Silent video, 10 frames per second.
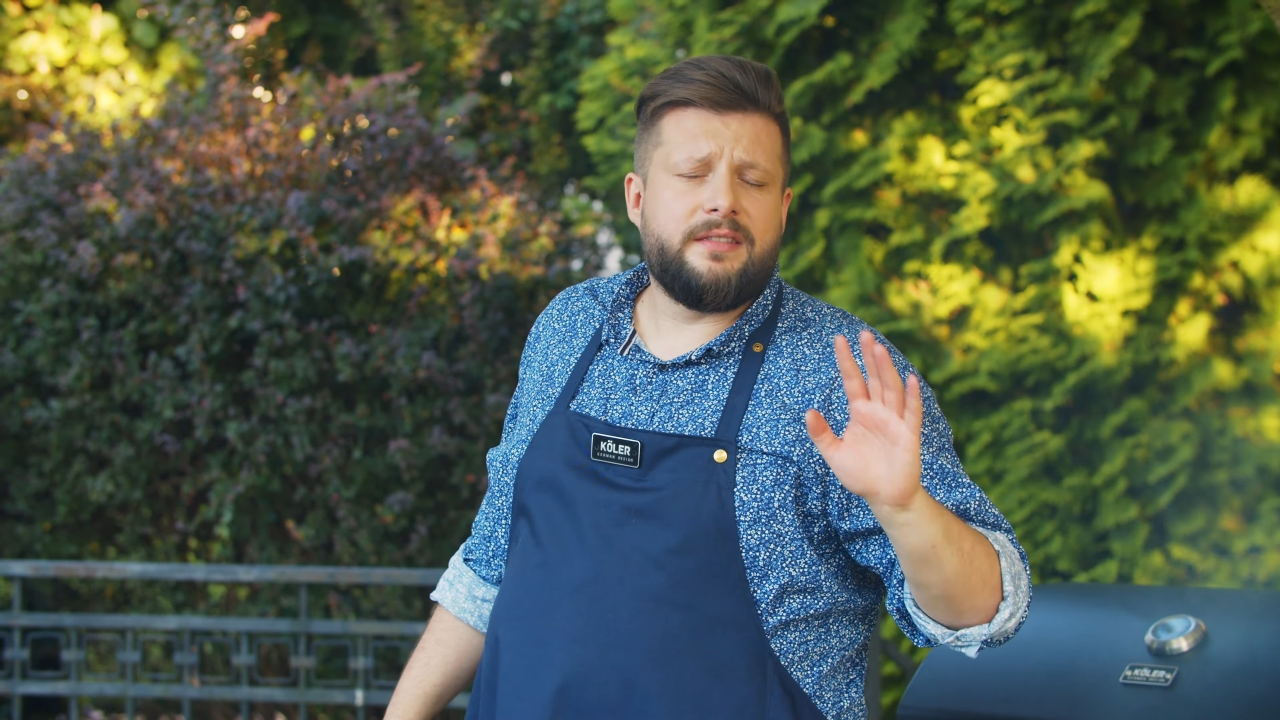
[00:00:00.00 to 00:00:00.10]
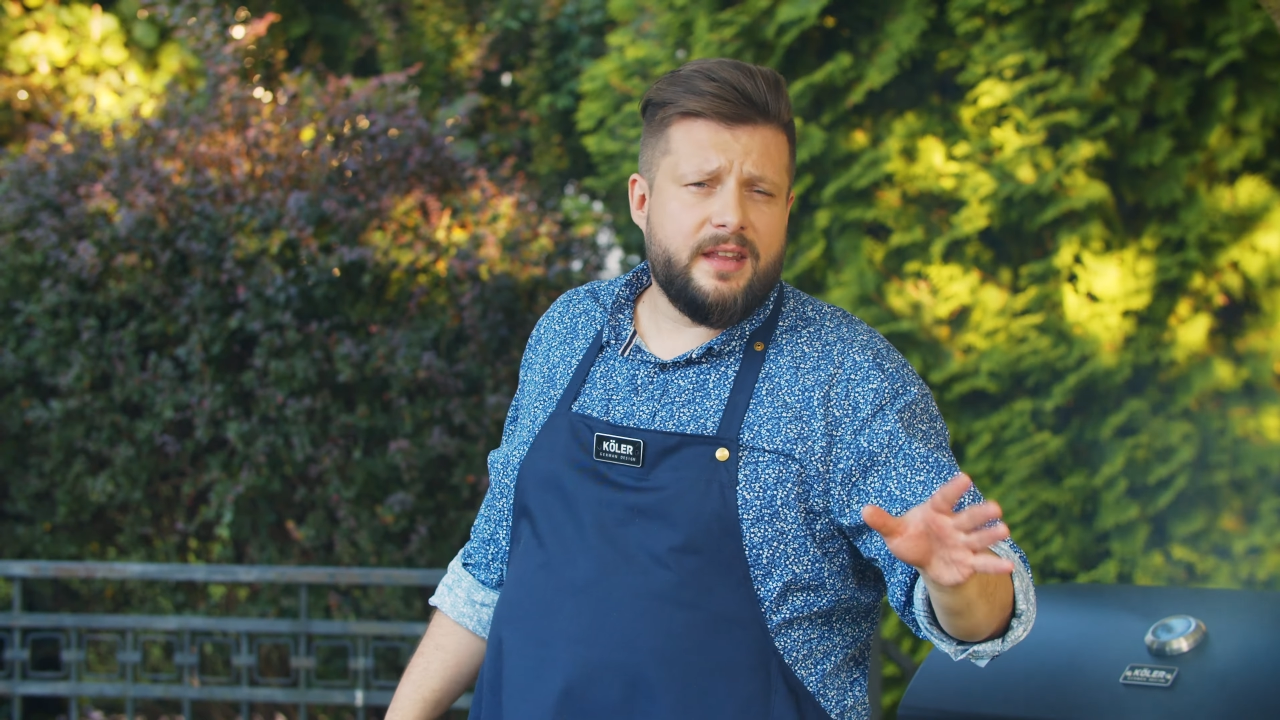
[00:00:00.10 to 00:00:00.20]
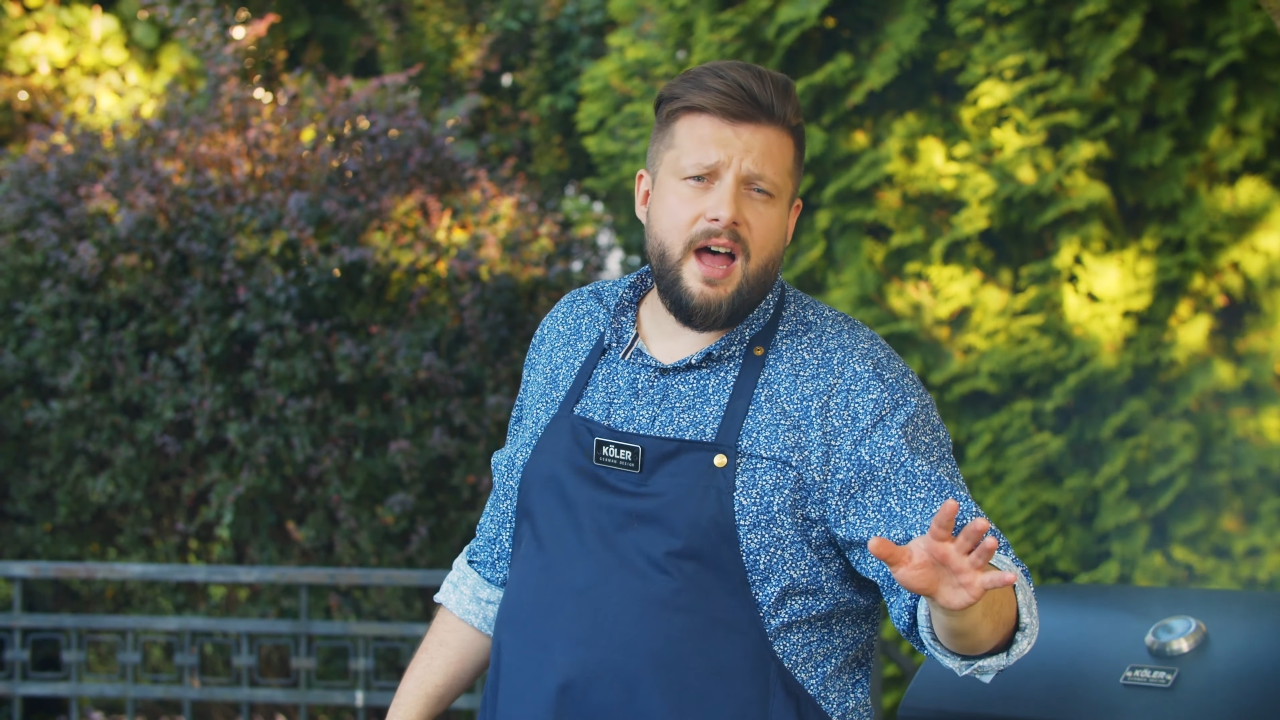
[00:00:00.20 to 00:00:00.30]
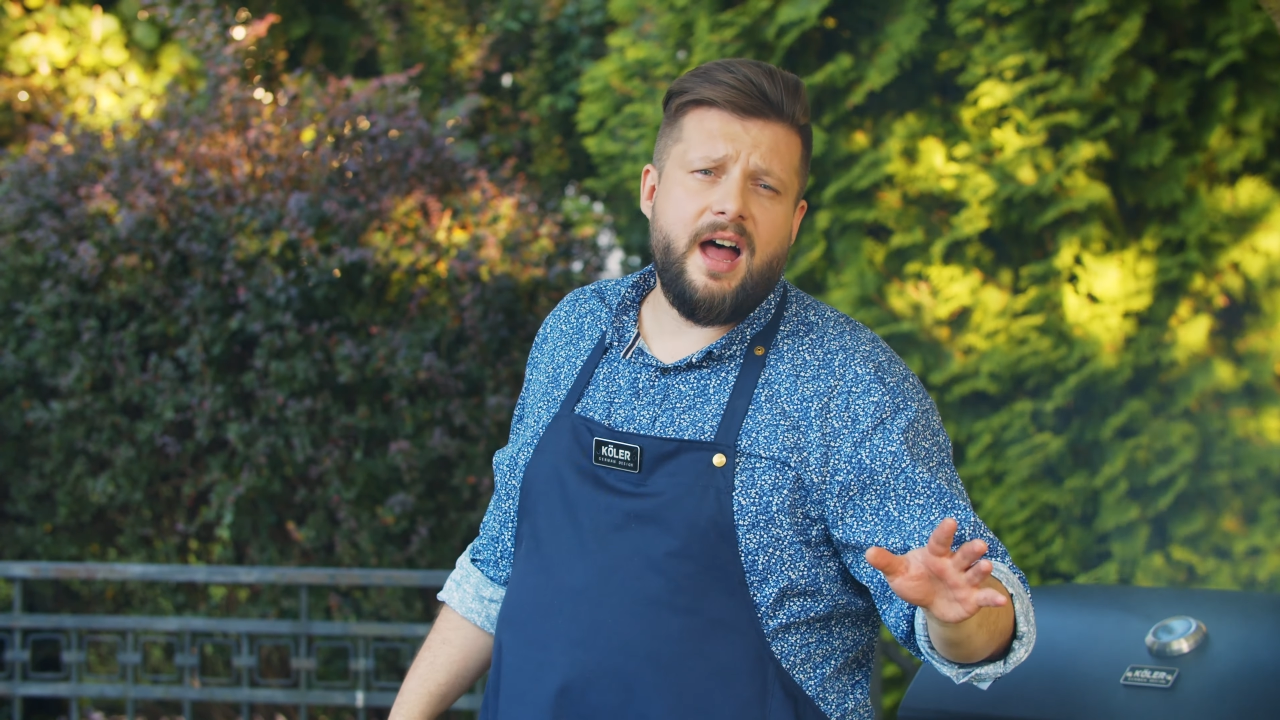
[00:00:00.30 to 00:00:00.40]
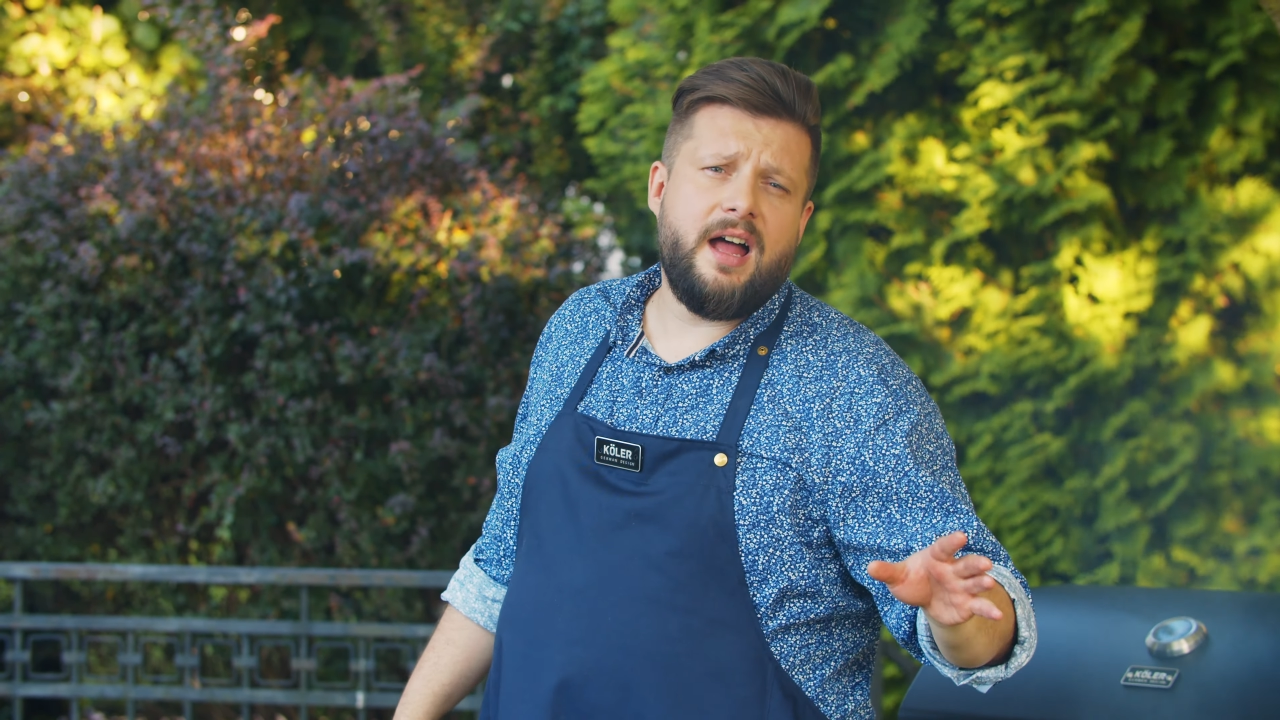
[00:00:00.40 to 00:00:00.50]

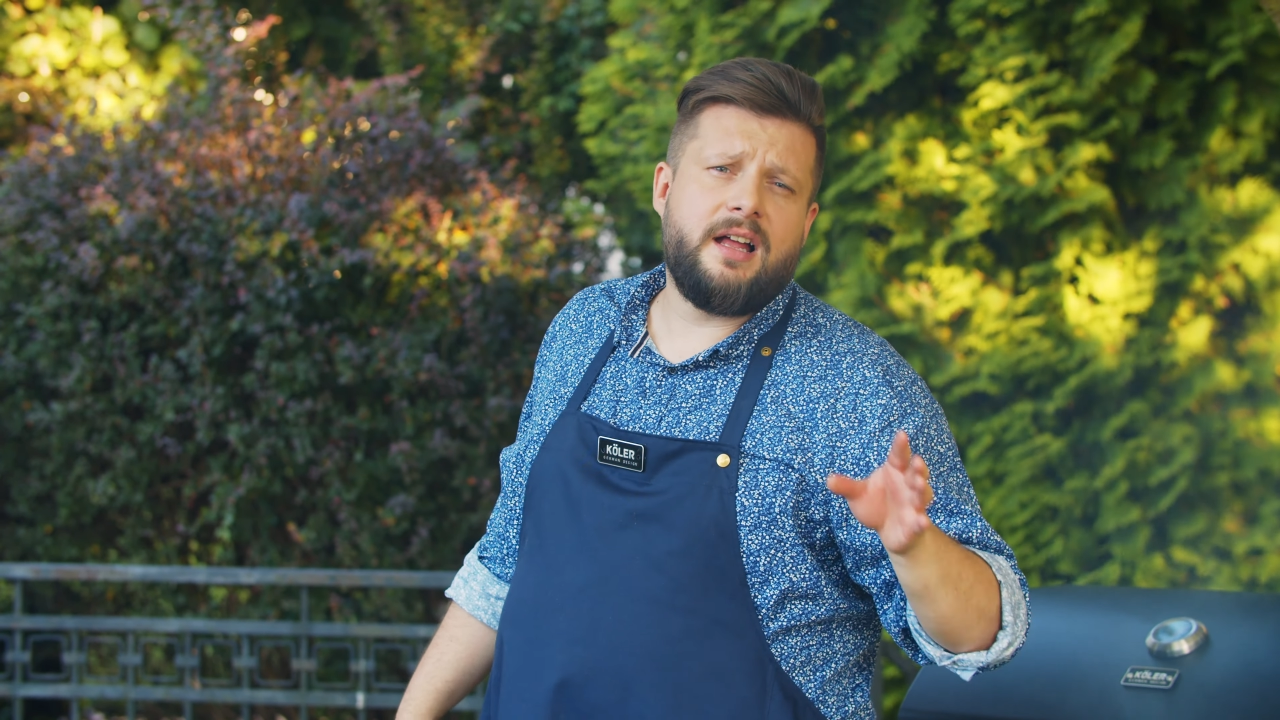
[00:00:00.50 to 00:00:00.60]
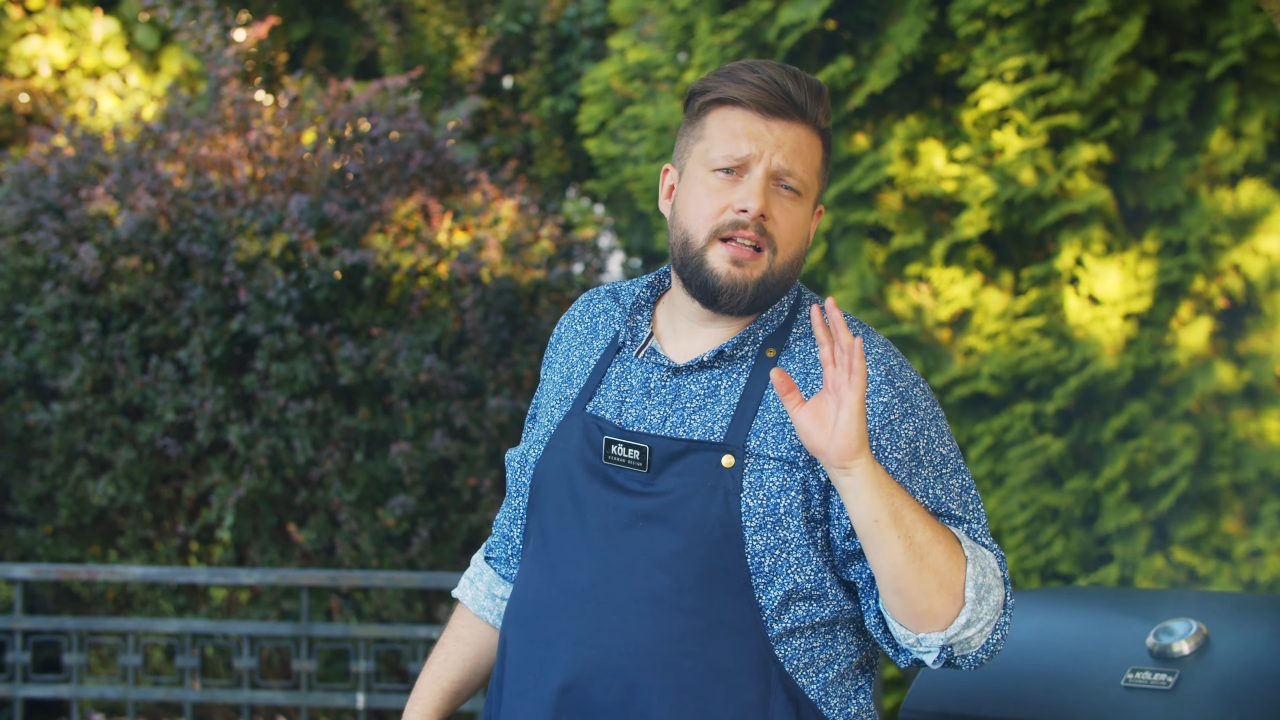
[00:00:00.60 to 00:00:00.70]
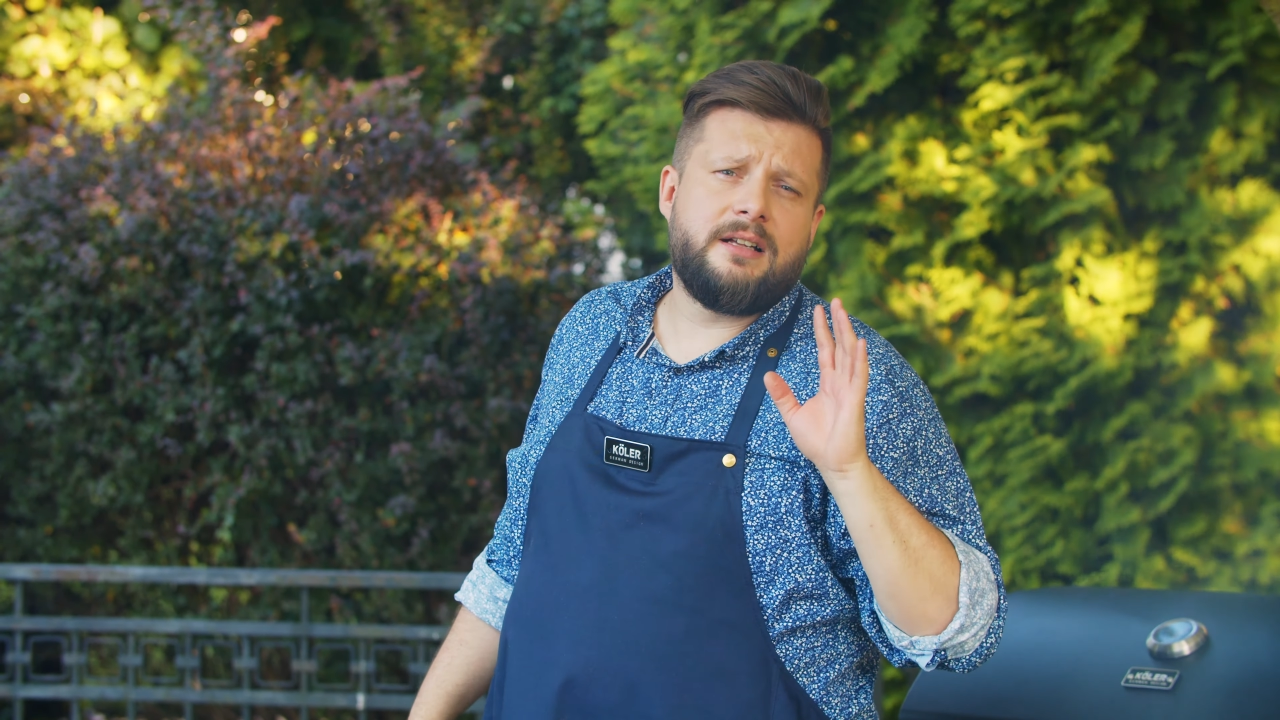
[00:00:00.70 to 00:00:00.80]
na